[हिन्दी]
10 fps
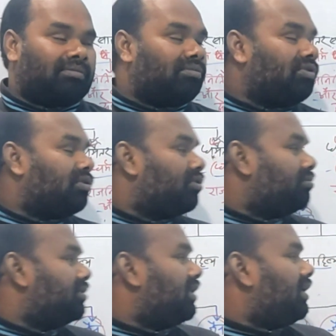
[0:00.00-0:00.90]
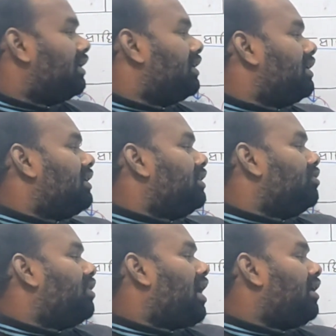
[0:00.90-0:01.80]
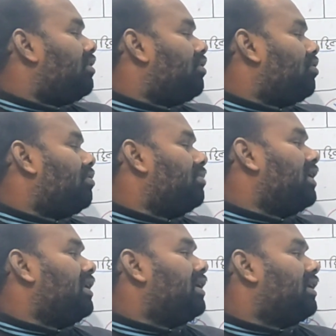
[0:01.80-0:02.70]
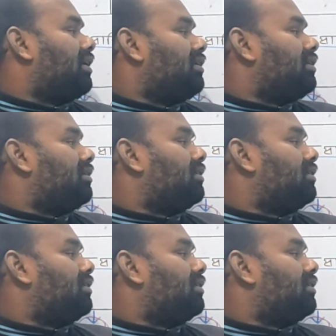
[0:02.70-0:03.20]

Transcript: मुख्य रूप से यूनान और रोम के लेखक